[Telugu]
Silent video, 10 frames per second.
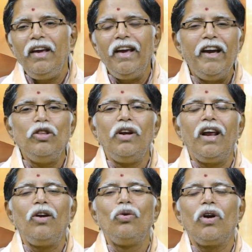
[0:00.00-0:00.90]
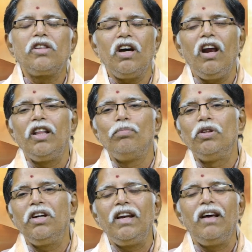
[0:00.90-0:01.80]
ఈ ఐదు నెలలు కూడా చాలా
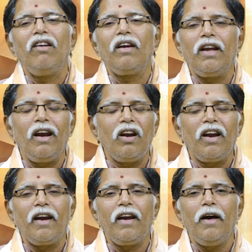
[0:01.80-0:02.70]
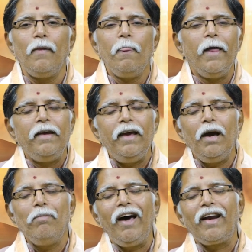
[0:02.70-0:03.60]
అద్భుతమైన నెల నెలలు నాన్న ఏ
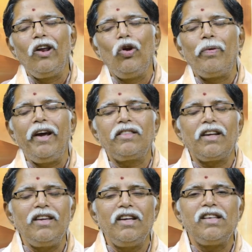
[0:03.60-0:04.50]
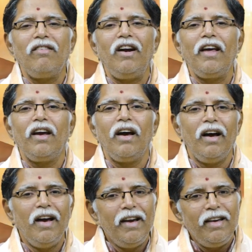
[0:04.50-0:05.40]
మార్గంలో ప్రయత్నం చేసేవాళ్ళైనా
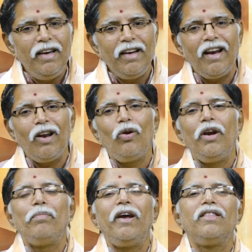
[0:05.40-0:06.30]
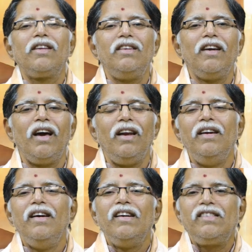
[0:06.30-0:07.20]
ఈ నెలల్లోనే ప్రయత్నం చేయాలి
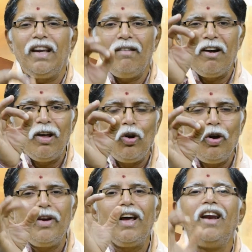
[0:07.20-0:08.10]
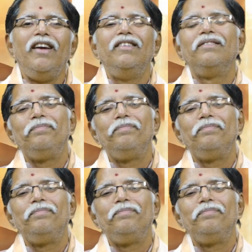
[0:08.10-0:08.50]
శ్రవణంలో వినాలి